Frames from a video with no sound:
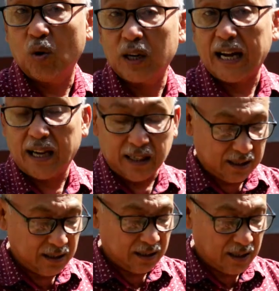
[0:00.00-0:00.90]
orang
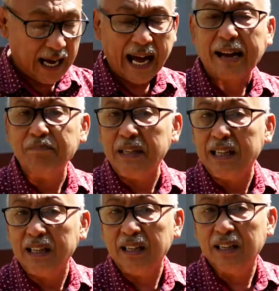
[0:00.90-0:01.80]

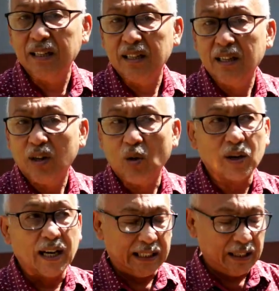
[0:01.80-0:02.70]
hamil,
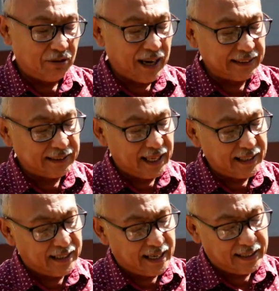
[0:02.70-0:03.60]
orang
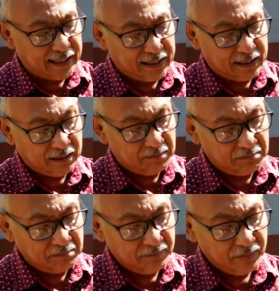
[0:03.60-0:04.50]
dewasa dan
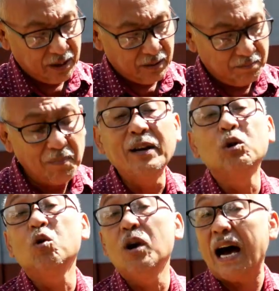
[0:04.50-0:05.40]

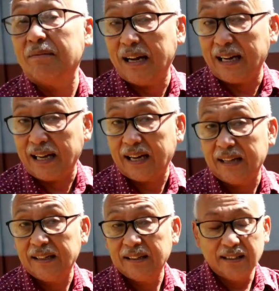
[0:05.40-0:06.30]
manula malah.
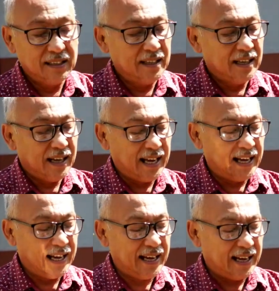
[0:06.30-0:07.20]
Ah,
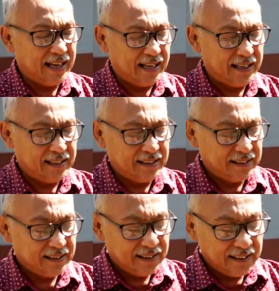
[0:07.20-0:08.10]
uh,
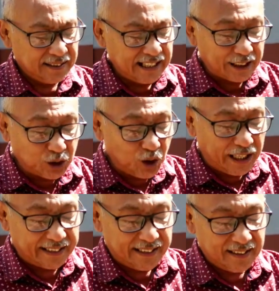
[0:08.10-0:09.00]
tidak
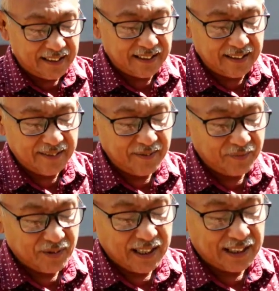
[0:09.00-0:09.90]
sulit,
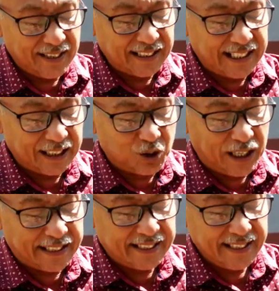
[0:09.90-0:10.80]
benar tidak
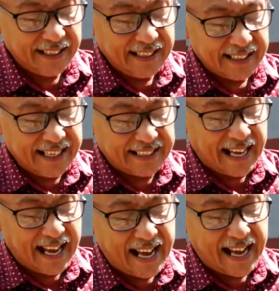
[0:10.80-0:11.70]
sulit.
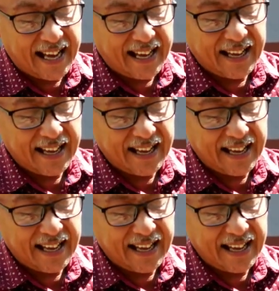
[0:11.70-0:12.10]
Kita